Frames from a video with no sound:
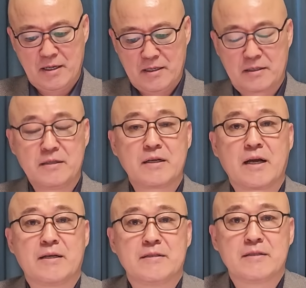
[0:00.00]

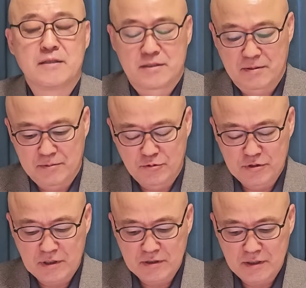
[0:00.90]
그러니까 지금
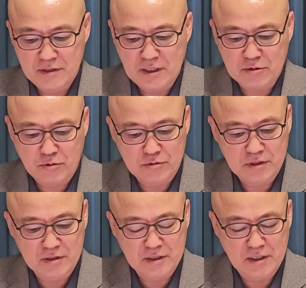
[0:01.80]
윤석열
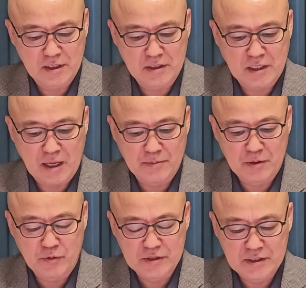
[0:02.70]
대통령이 이
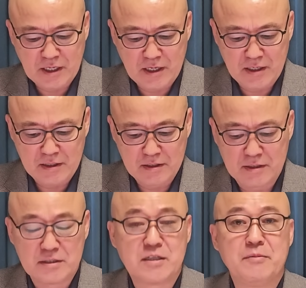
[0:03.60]

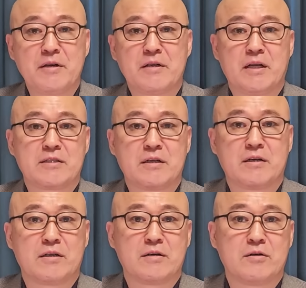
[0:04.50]
대법원장을 지명을
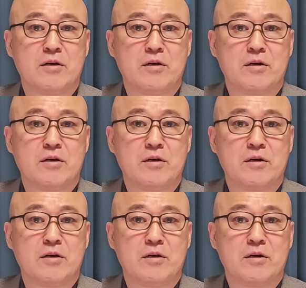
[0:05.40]
해서